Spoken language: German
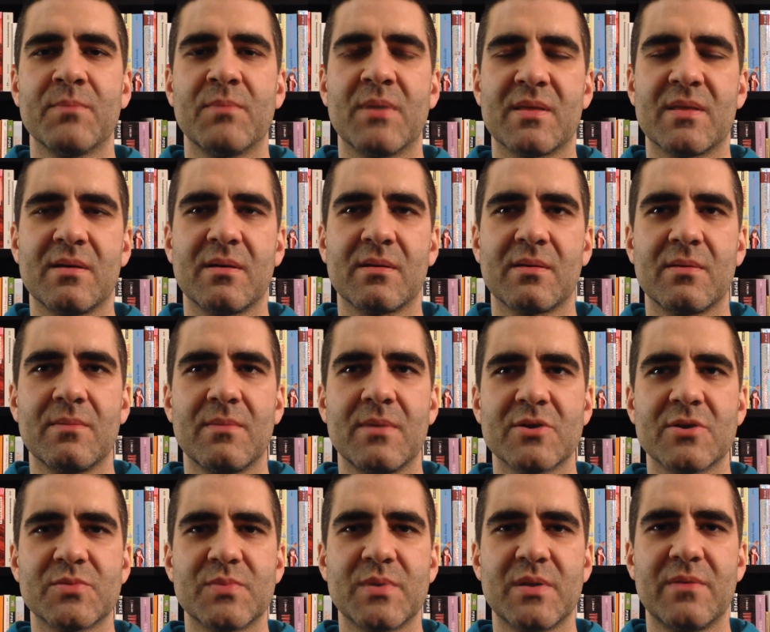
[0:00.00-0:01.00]
Man sagt zum
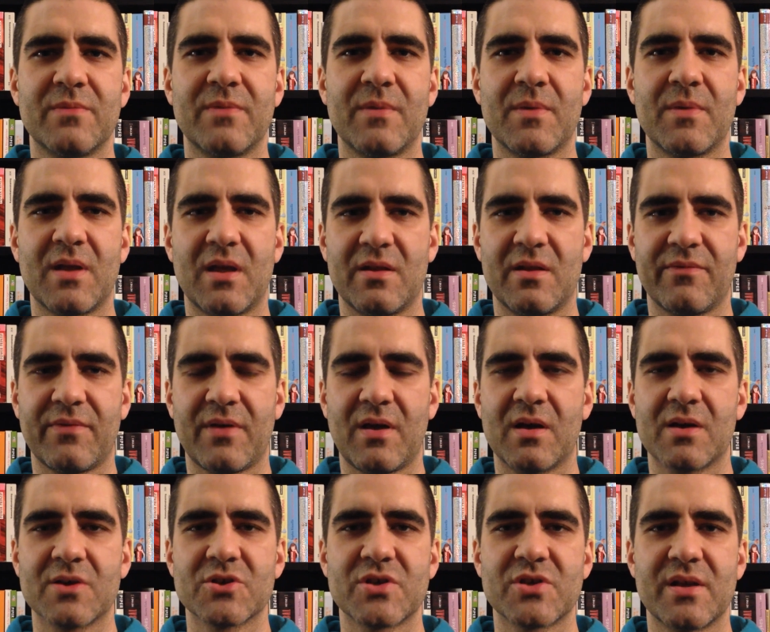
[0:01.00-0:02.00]
Beispiel, wenn man eine
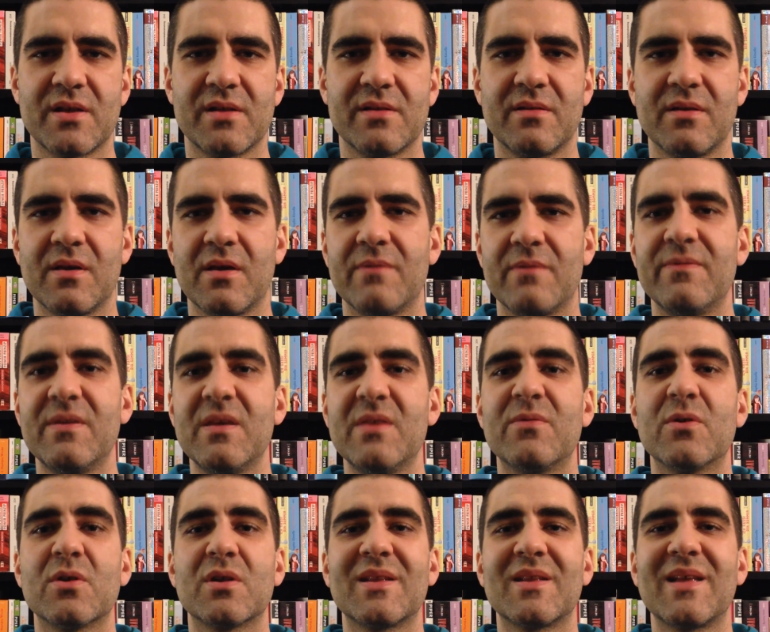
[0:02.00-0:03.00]
Frage stellt,
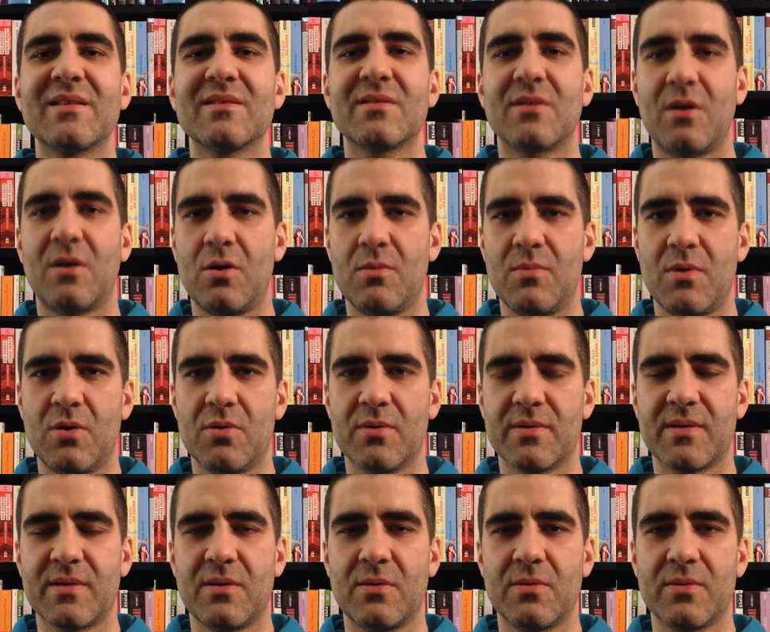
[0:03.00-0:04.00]
wie würde dein
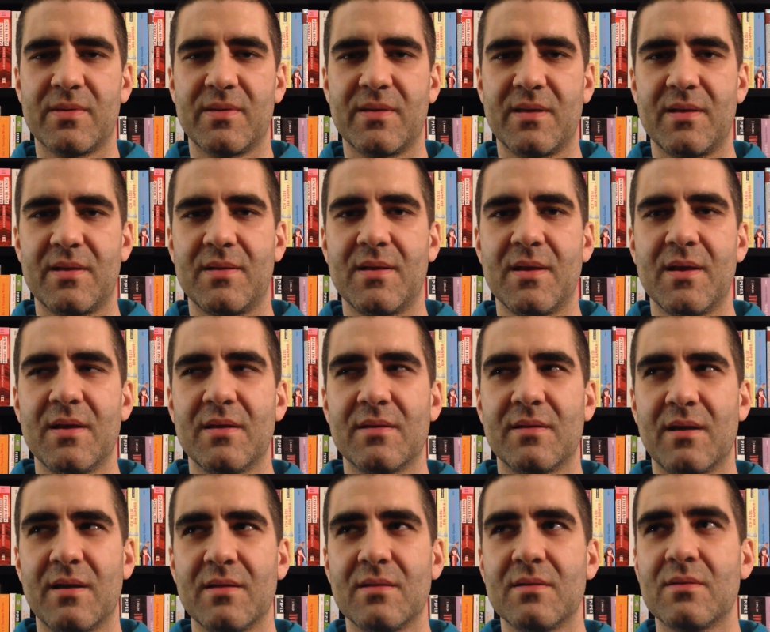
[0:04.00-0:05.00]
Traumhaus aussehen,
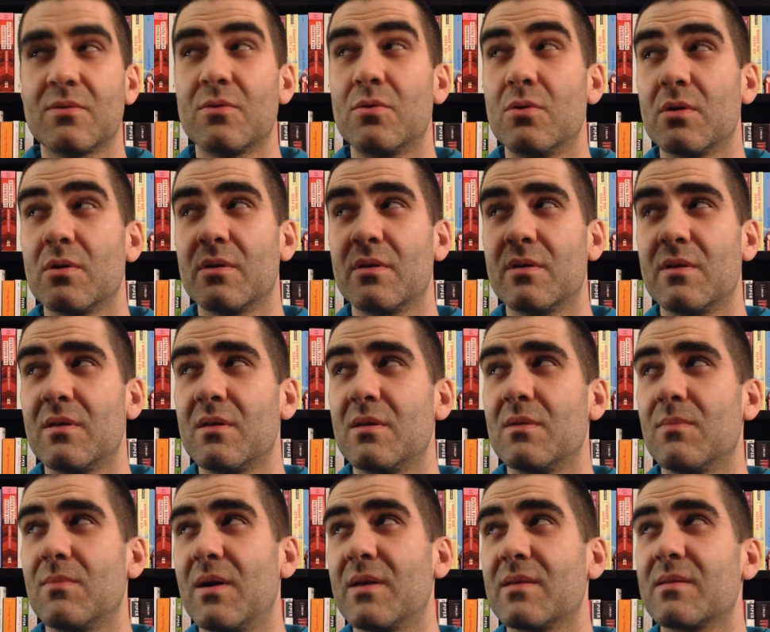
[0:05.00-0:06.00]
dann gucken die
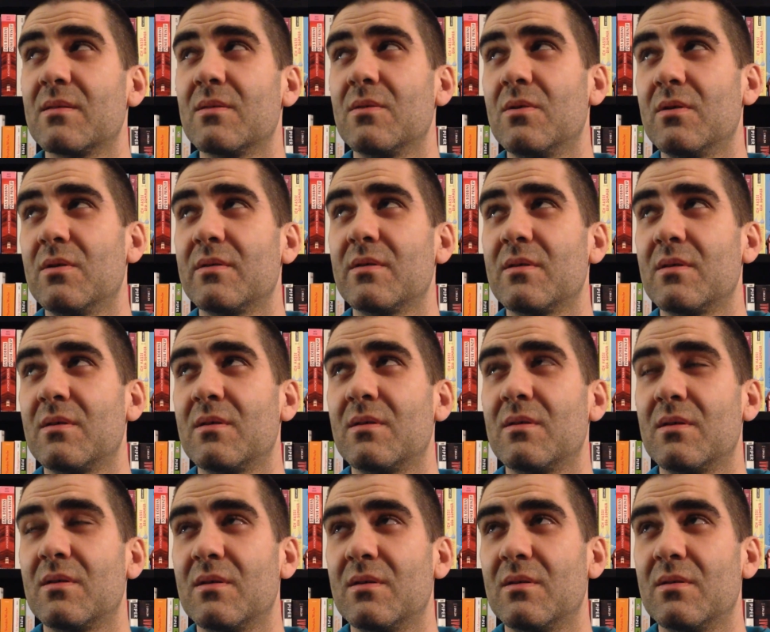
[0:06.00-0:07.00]
meisten Leute
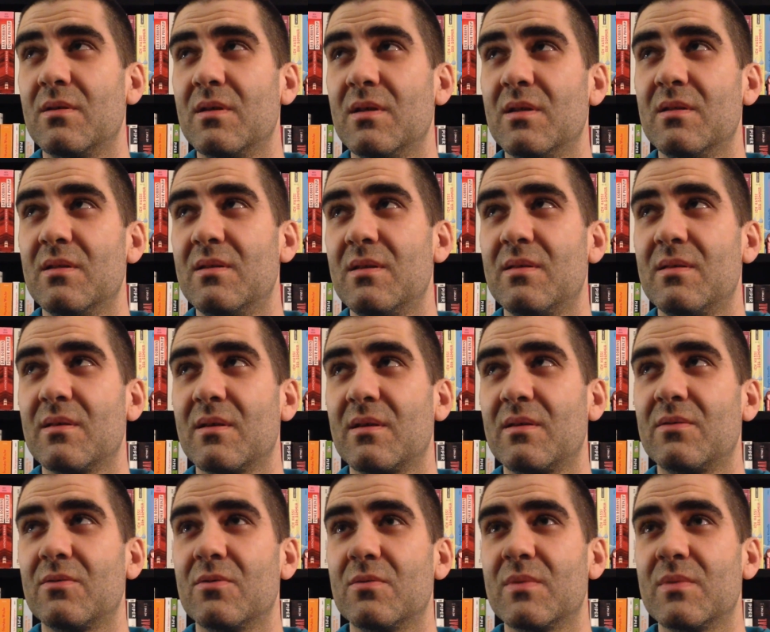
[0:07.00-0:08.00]
in diese
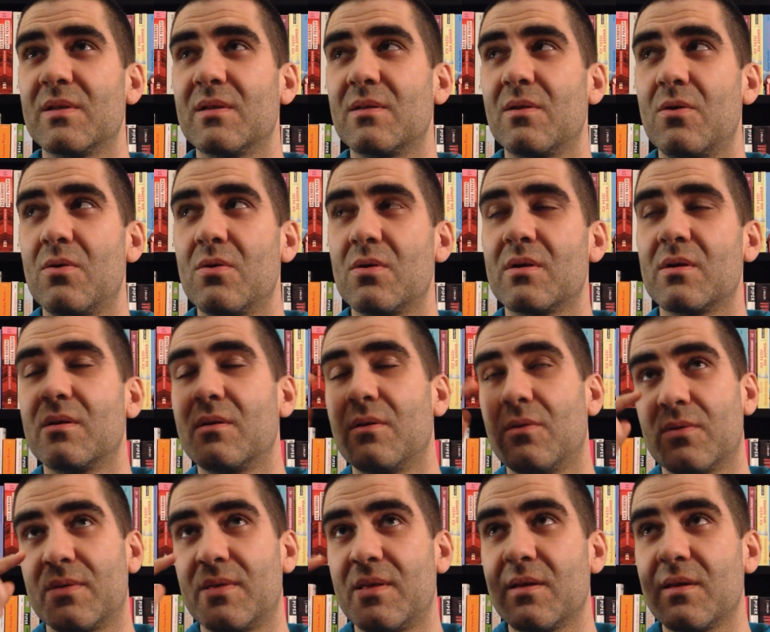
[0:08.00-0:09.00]
Richtung mit den Augen
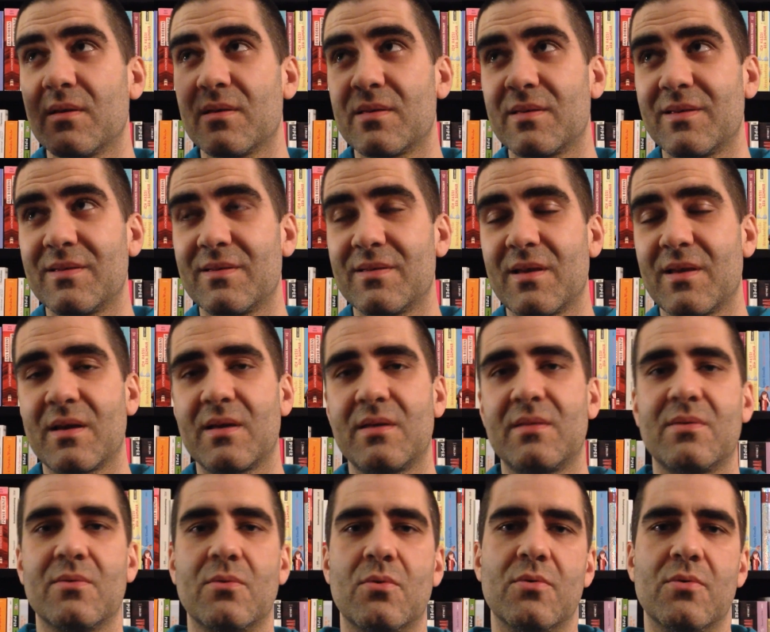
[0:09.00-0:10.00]
aus ihrer Sicht nach
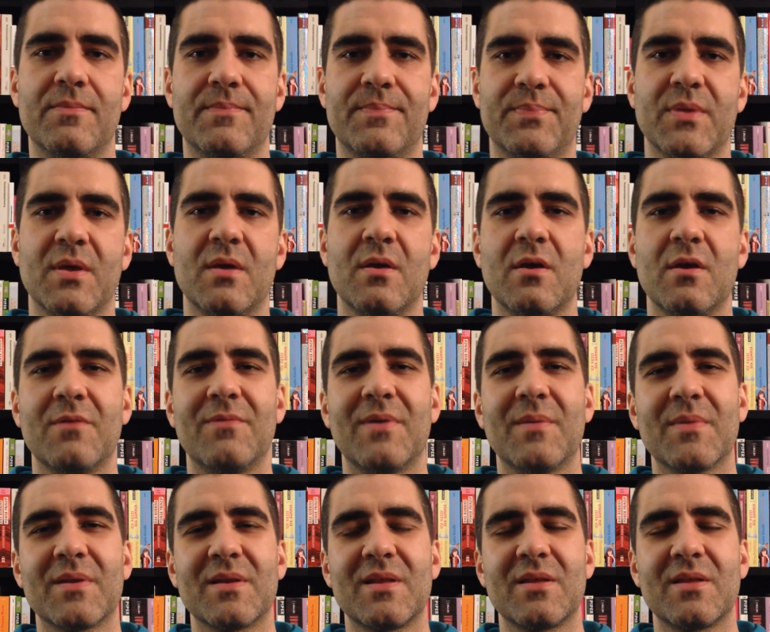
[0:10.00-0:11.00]
rechts oben.
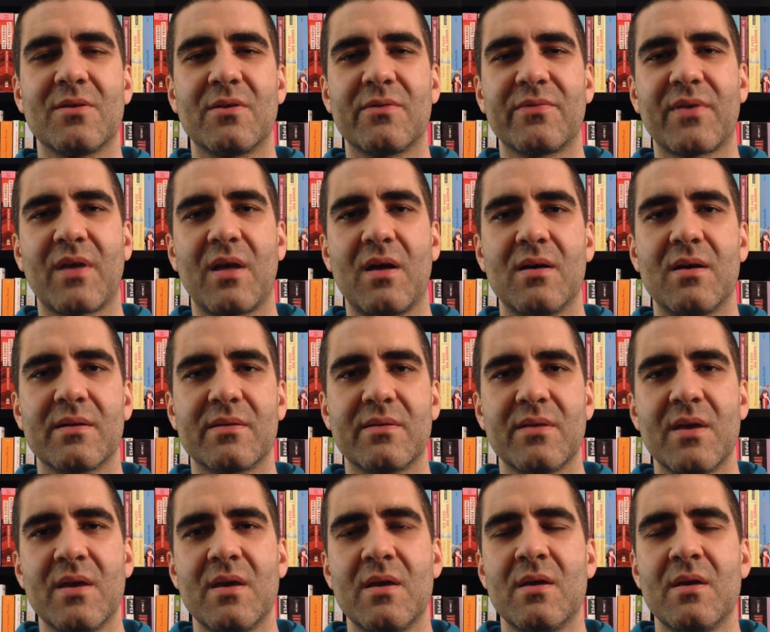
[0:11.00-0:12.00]
Wenn man jedoch fragt,